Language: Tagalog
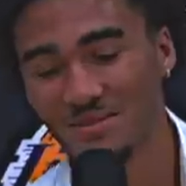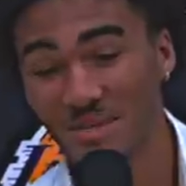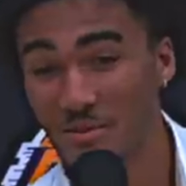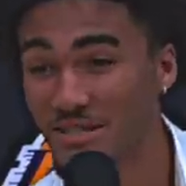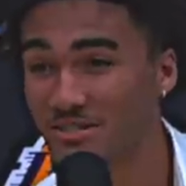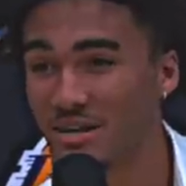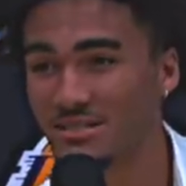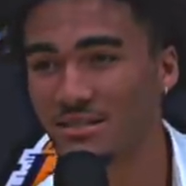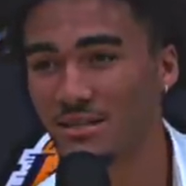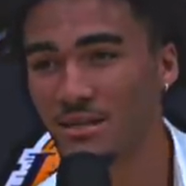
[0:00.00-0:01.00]
So
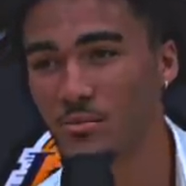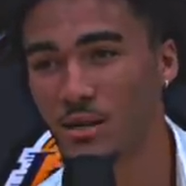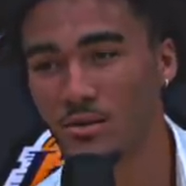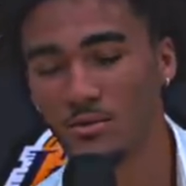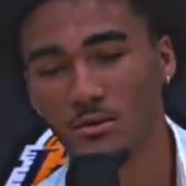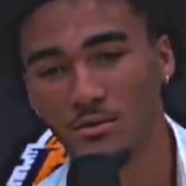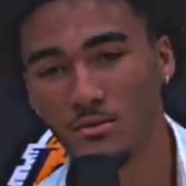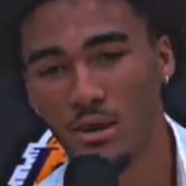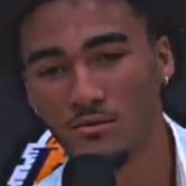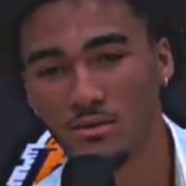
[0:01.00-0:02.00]
obviously naman na
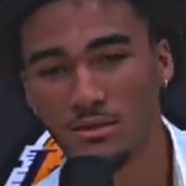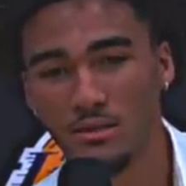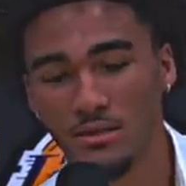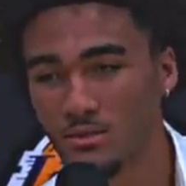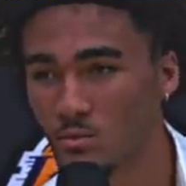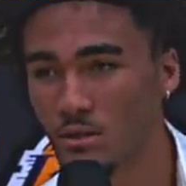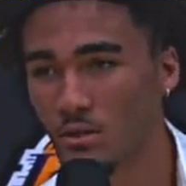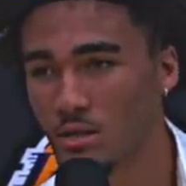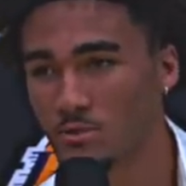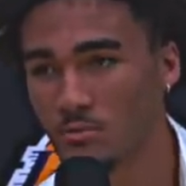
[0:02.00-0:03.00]
nagbibiro lang
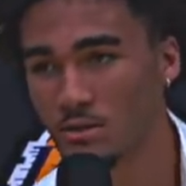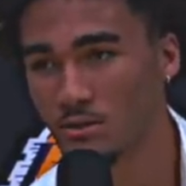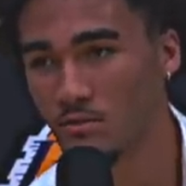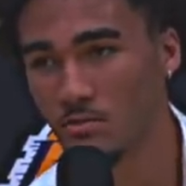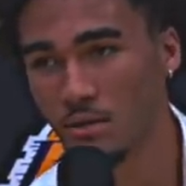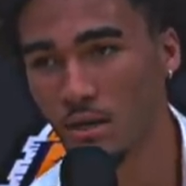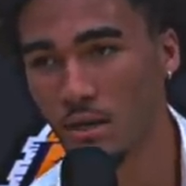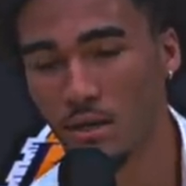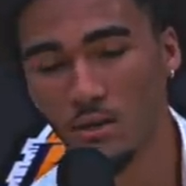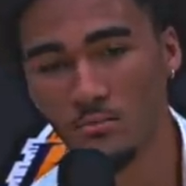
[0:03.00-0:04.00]
itong Lakers rookie
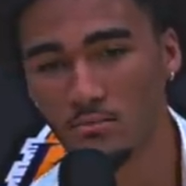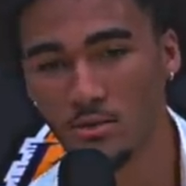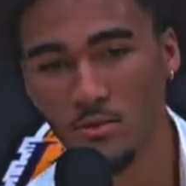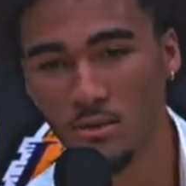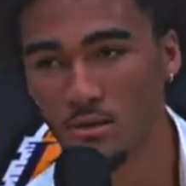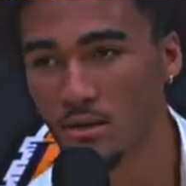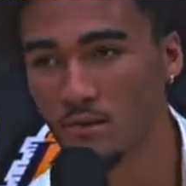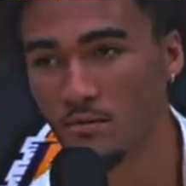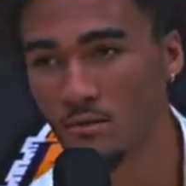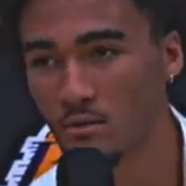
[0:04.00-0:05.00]
mga idol at
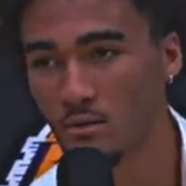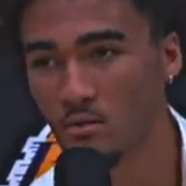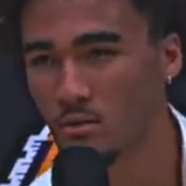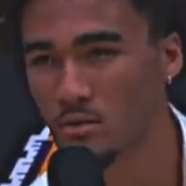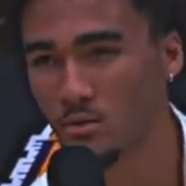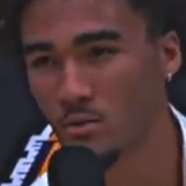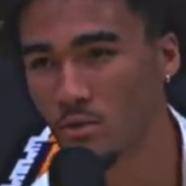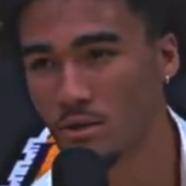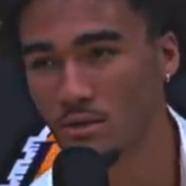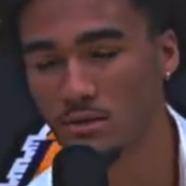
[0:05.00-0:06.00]
talagang pinersonal lang
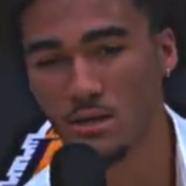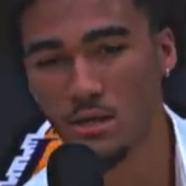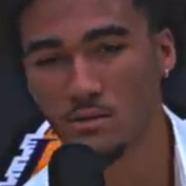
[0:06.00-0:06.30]
ng mga